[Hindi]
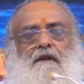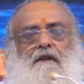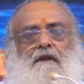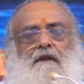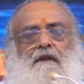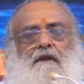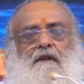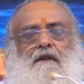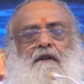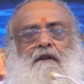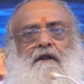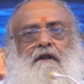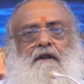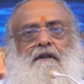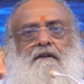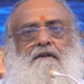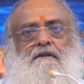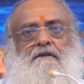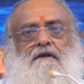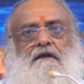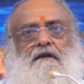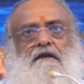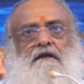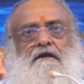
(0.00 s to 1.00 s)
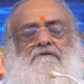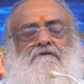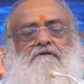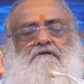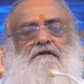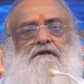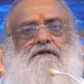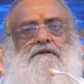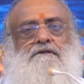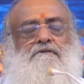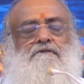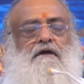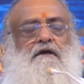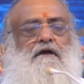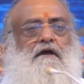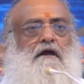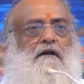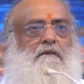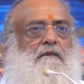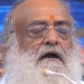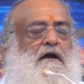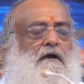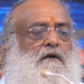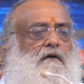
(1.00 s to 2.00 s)
इंद्र ने विश्वकर्मा को
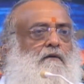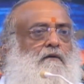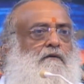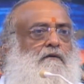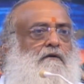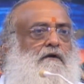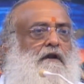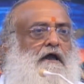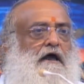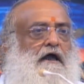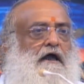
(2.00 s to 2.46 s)
बुलाया